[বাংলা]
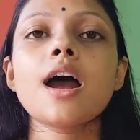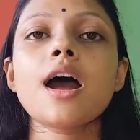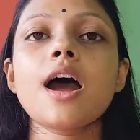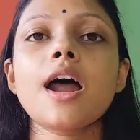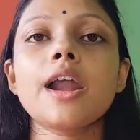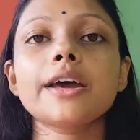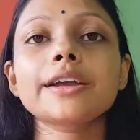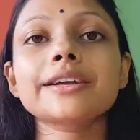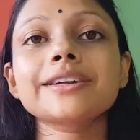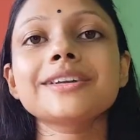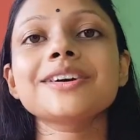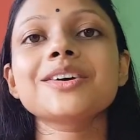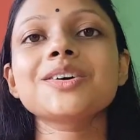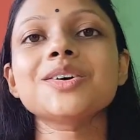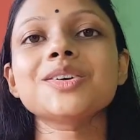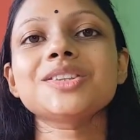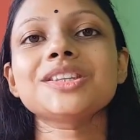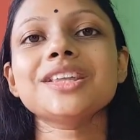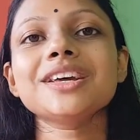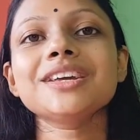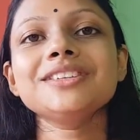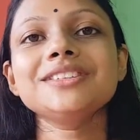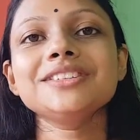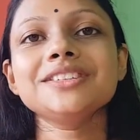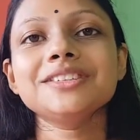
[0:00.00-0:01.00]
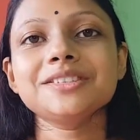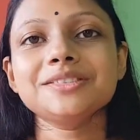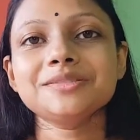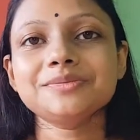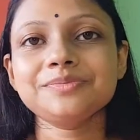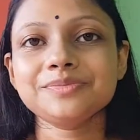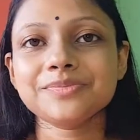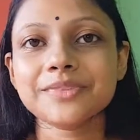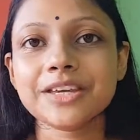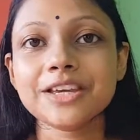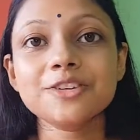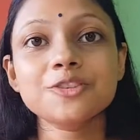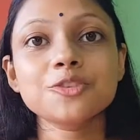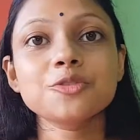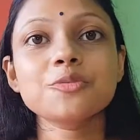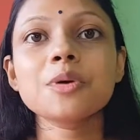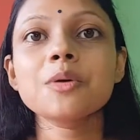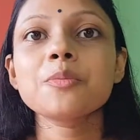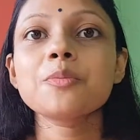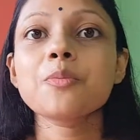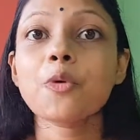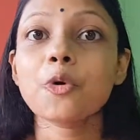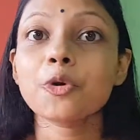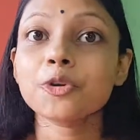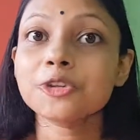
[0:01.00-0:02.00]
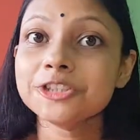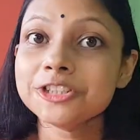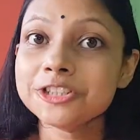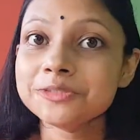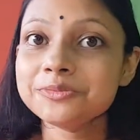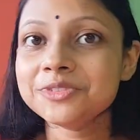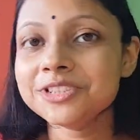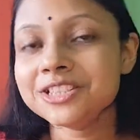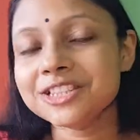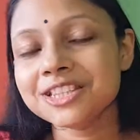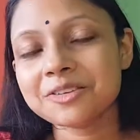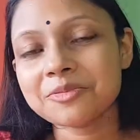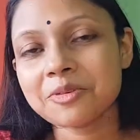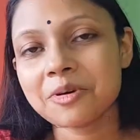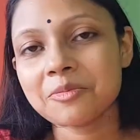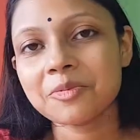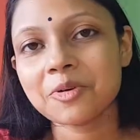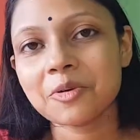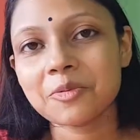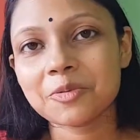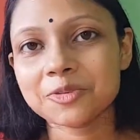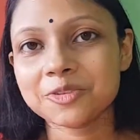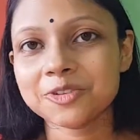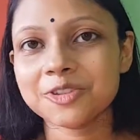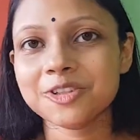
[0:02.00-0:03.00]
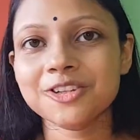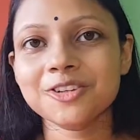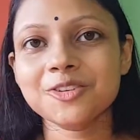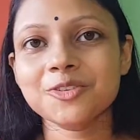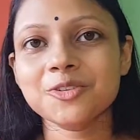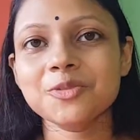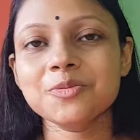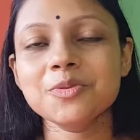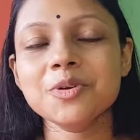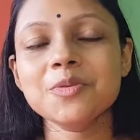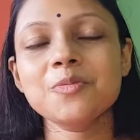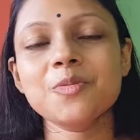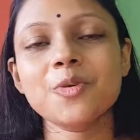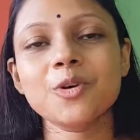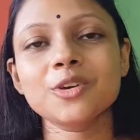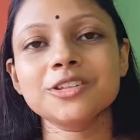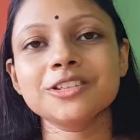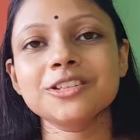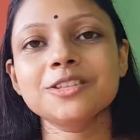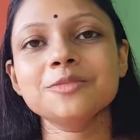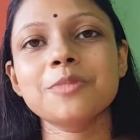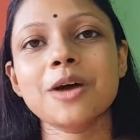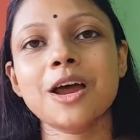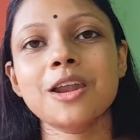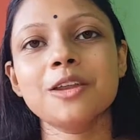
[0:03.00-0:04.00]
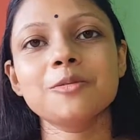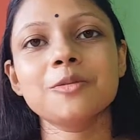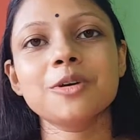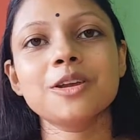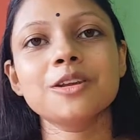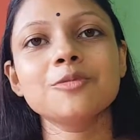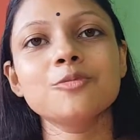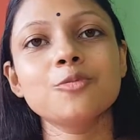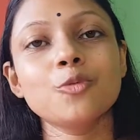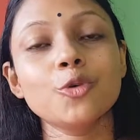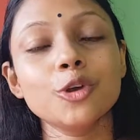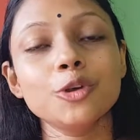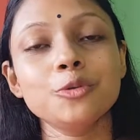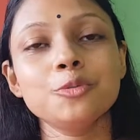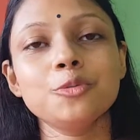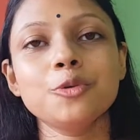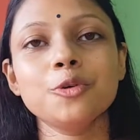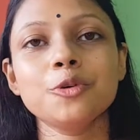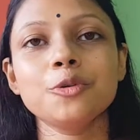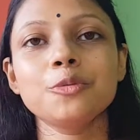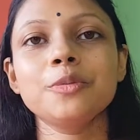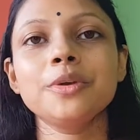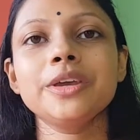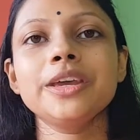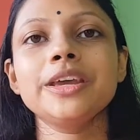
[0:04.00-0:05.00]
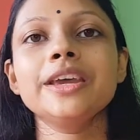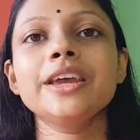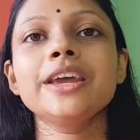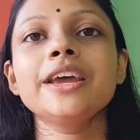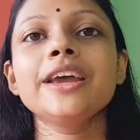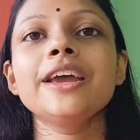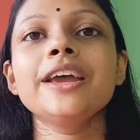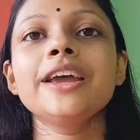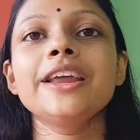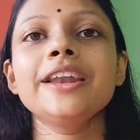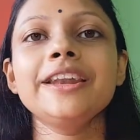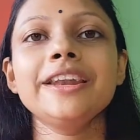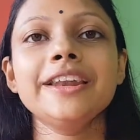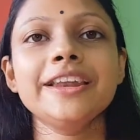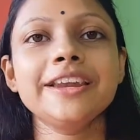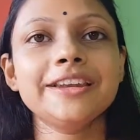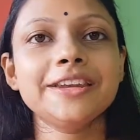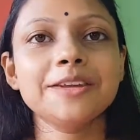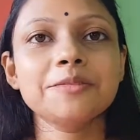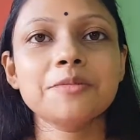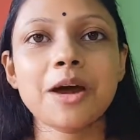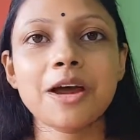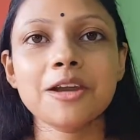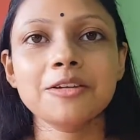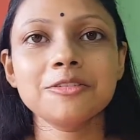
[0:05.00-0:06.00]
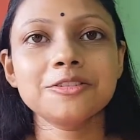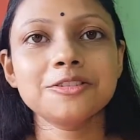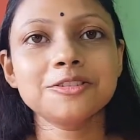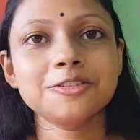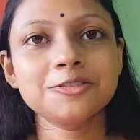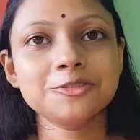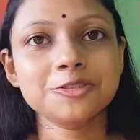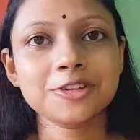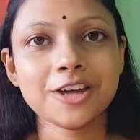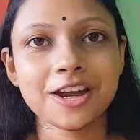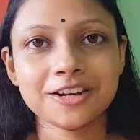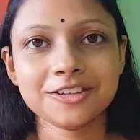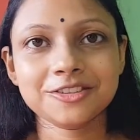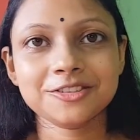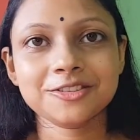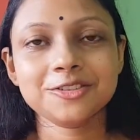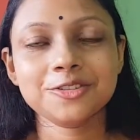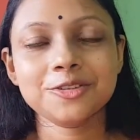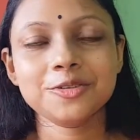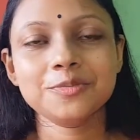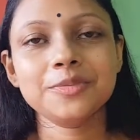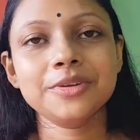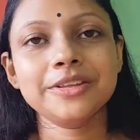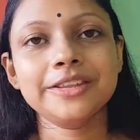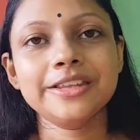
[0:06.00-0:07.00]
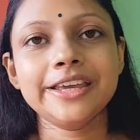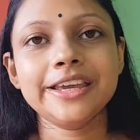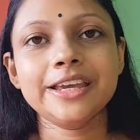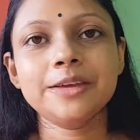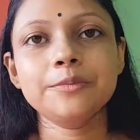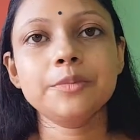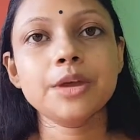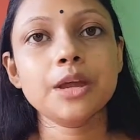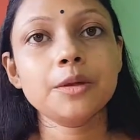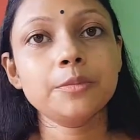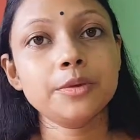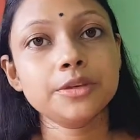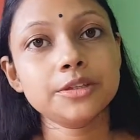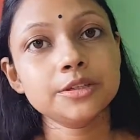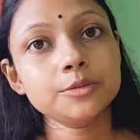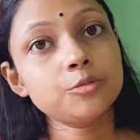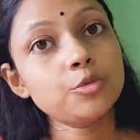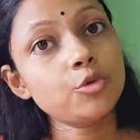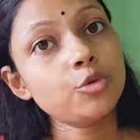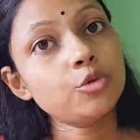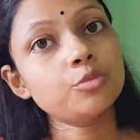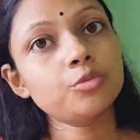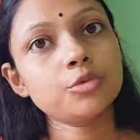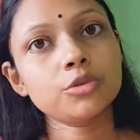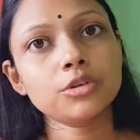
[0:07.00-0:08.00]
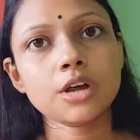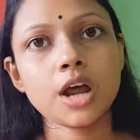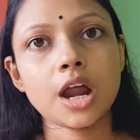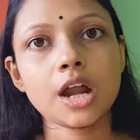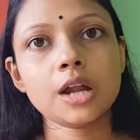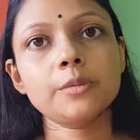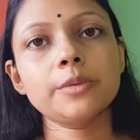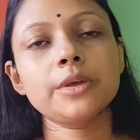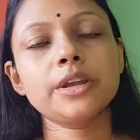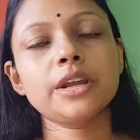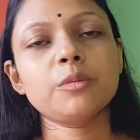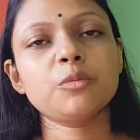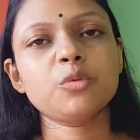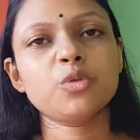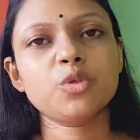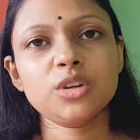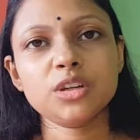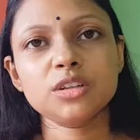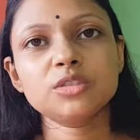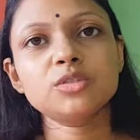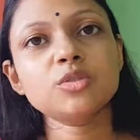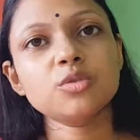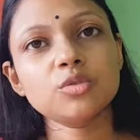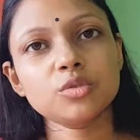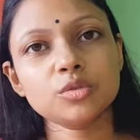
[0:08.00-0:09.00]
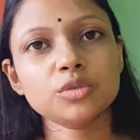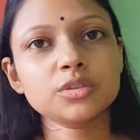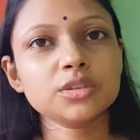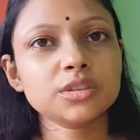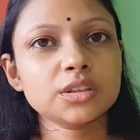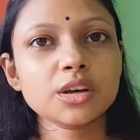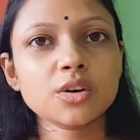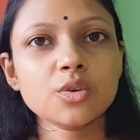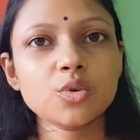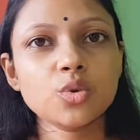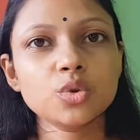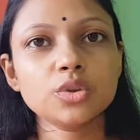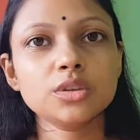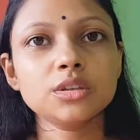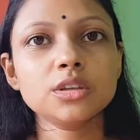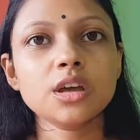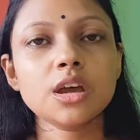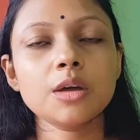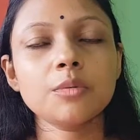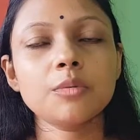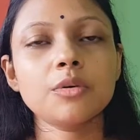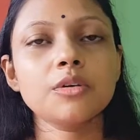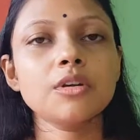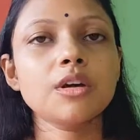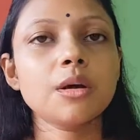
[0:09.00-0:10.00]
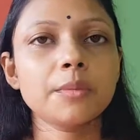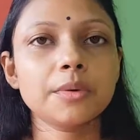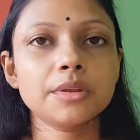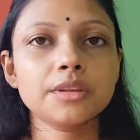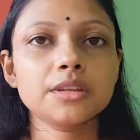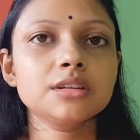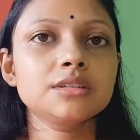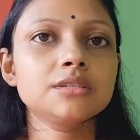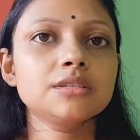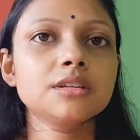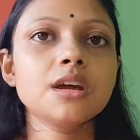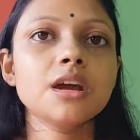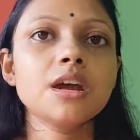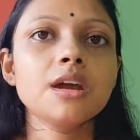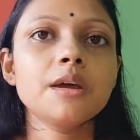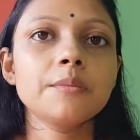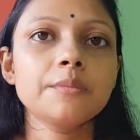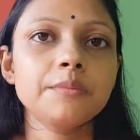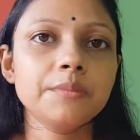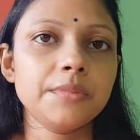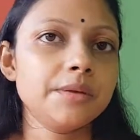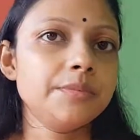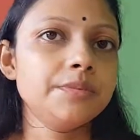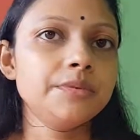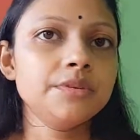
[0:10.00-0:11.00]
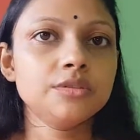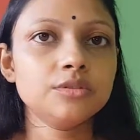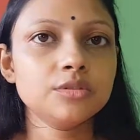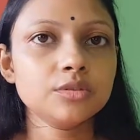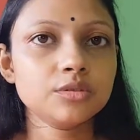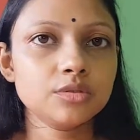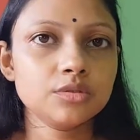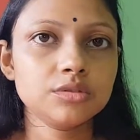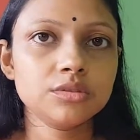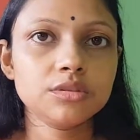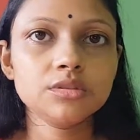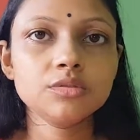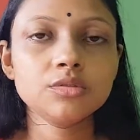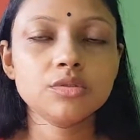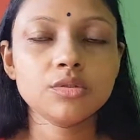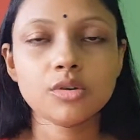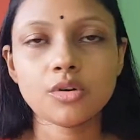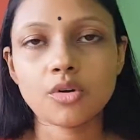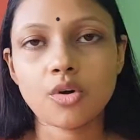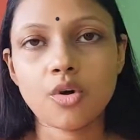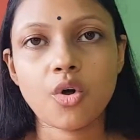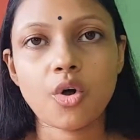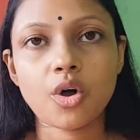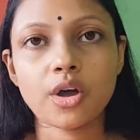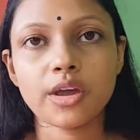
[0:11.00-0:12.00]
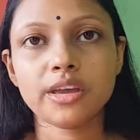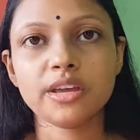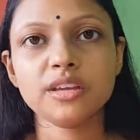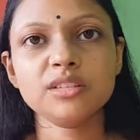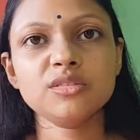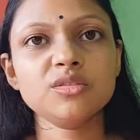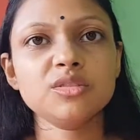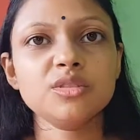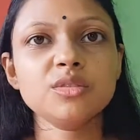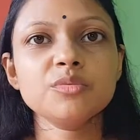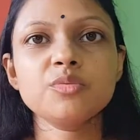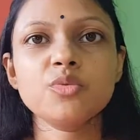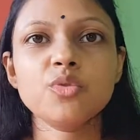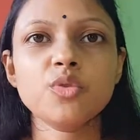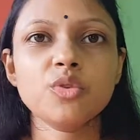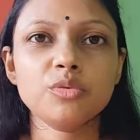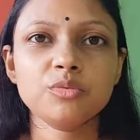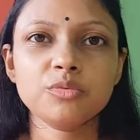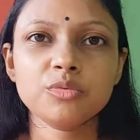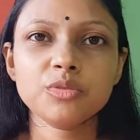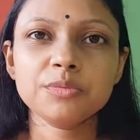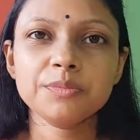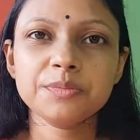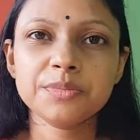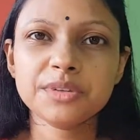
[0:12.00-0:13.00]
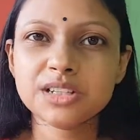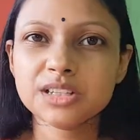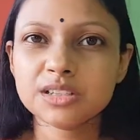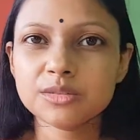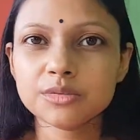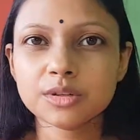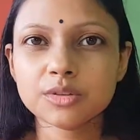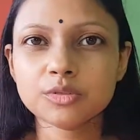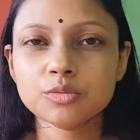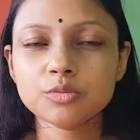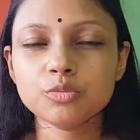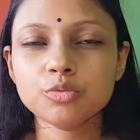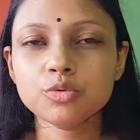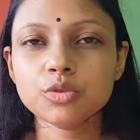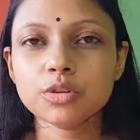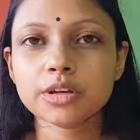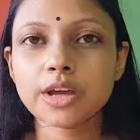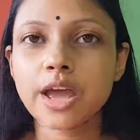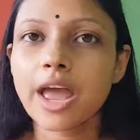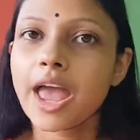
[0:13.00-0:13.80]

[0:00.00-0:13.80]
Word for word: আর একটা কথা যে এই সময় পজিটিভ চিন্তা ভাবনা অবশ্যই করবে পজিটিভ ভালো ভালো বই পড়বে নেটে ভালো কিছু সার্চ করবে দেখবে আর বেশি ফোন ফোন কাটবে না মনের তো কোনোটা ক্ষতি হয় বলো আমাদের বেবির তো ক্ষতি হয় এই জন্য ফোন ফোন প্লিজ একটু দেখো